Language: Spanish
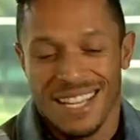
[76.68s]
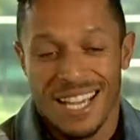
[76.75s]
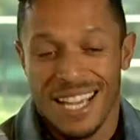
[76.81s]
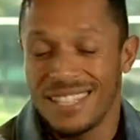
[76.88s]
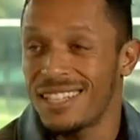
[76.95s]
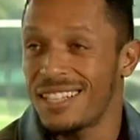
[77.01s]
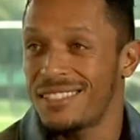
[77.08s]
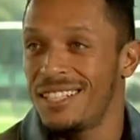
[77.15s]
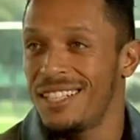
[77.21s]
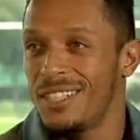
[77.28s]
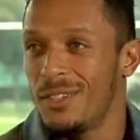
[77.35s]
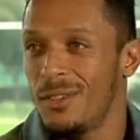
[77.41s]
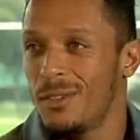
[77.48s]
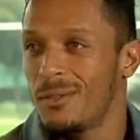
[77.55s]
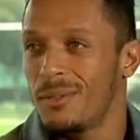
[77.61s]
es así,
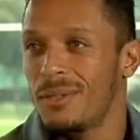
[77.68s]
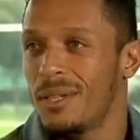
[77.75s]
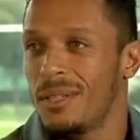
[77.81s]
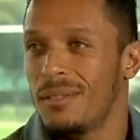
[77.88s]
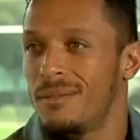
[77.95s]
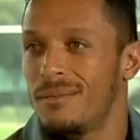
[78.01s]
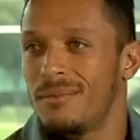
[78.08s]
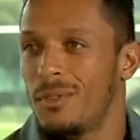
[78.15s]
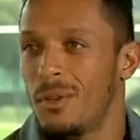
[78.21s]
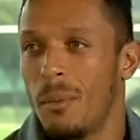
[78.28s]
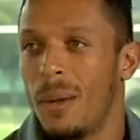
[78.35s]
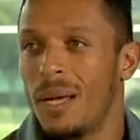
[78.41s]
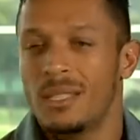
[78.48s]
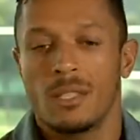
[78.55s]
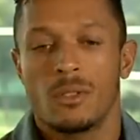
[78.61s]
¿no? No
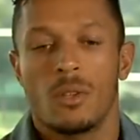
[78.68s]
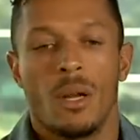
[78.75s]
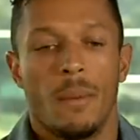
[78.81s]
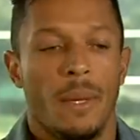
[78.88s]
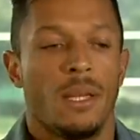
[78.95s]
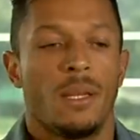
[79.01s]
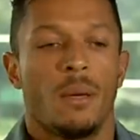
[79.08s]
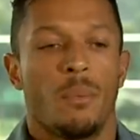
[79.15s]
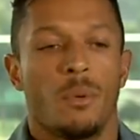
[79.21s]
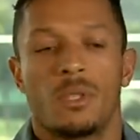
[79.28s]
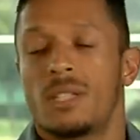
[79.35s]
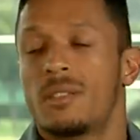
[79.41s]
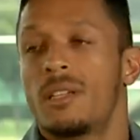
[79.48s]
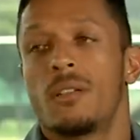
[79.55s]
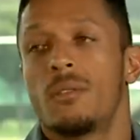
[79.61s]
basta solamente pues,
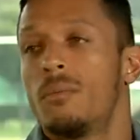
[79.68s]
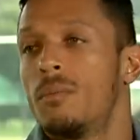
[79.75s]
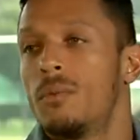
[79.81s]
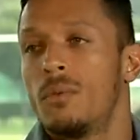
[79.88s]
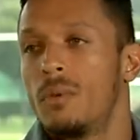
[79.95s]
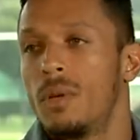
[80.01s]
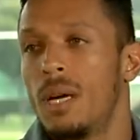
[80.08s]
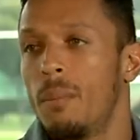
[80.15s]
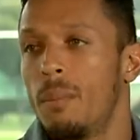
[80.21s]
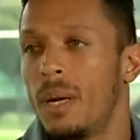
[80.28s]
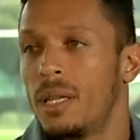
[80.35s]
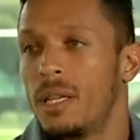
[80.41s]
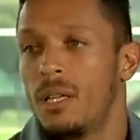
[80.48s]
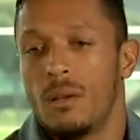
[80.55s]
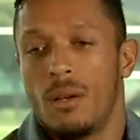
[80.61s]
hacer un, un, gran
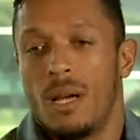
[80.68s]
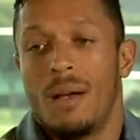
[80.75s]
partido.